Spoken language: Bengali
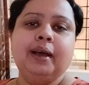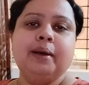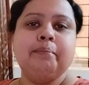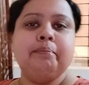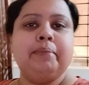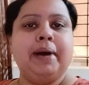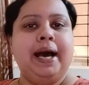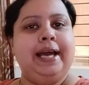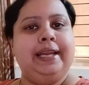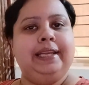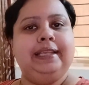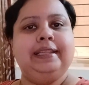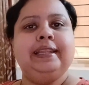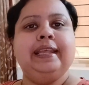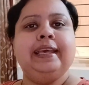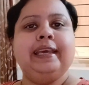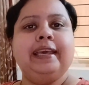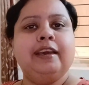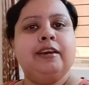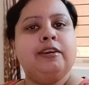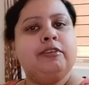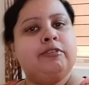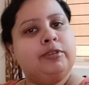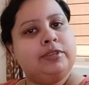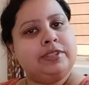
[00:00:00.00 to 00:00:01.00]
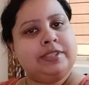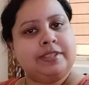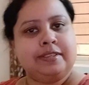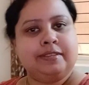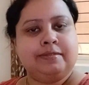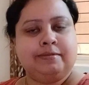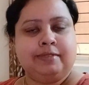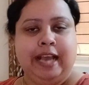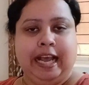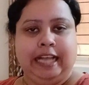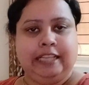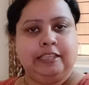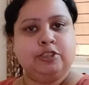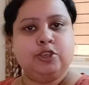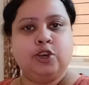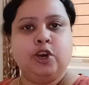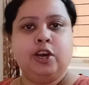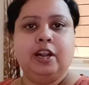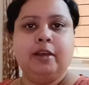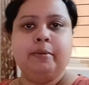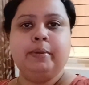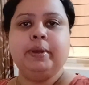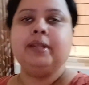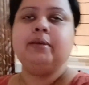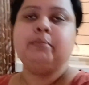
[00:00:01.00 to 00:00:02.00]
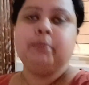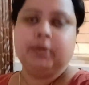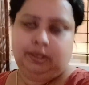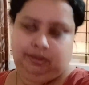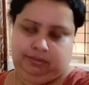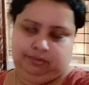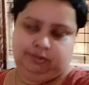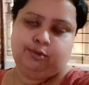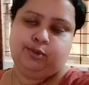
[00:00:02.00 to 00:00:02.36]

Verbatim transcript: বাড়ি থেকে কাজ করা মানে মানে